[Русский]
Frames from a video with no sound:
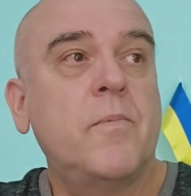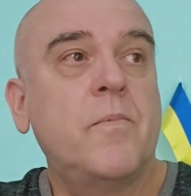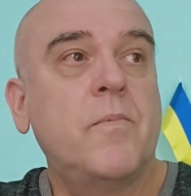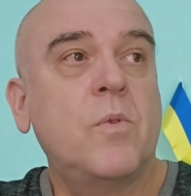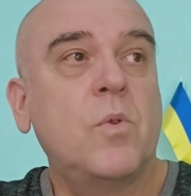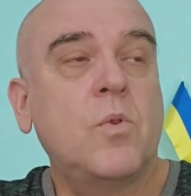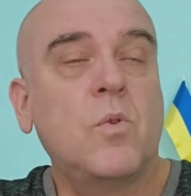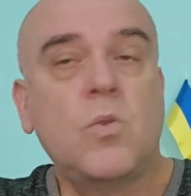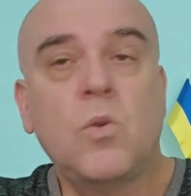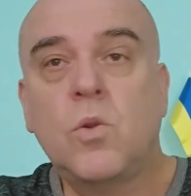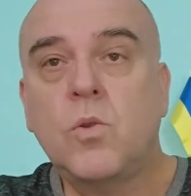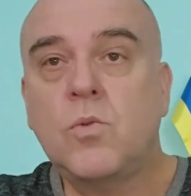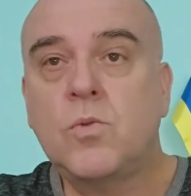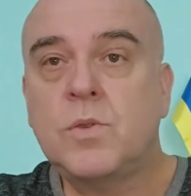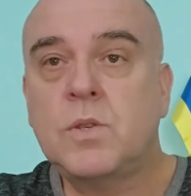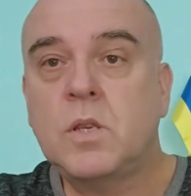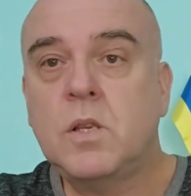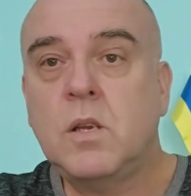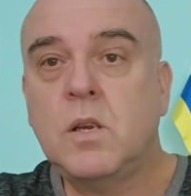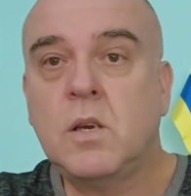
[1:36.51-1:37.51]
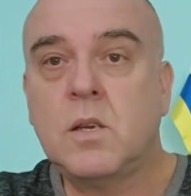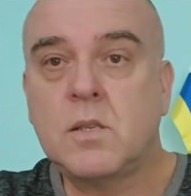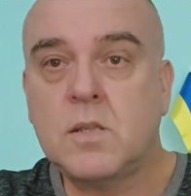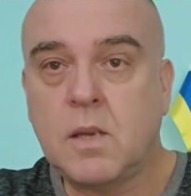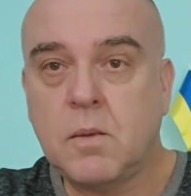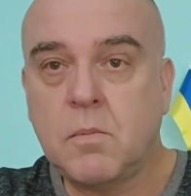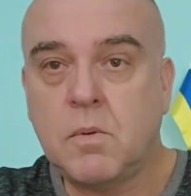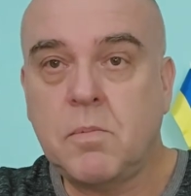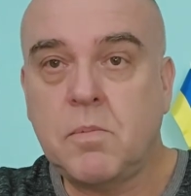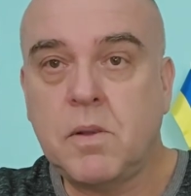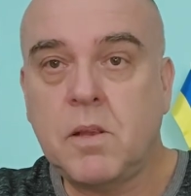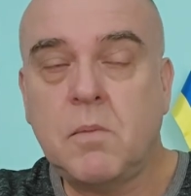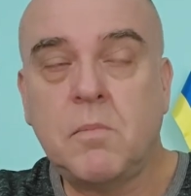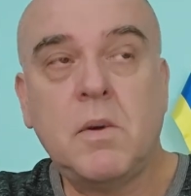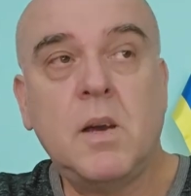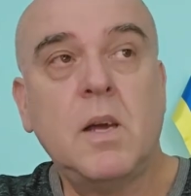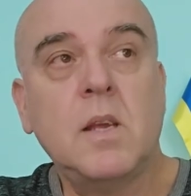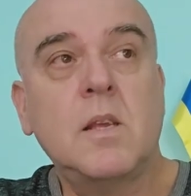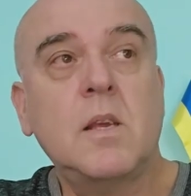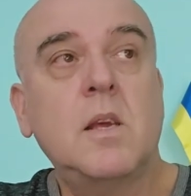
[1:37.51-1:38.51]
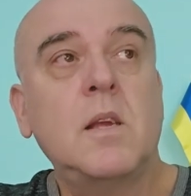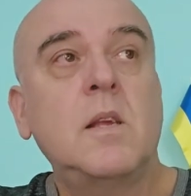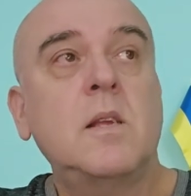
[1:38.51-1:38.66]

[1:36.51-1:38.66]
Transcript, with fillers: Ну, толку с них, сами понимаете.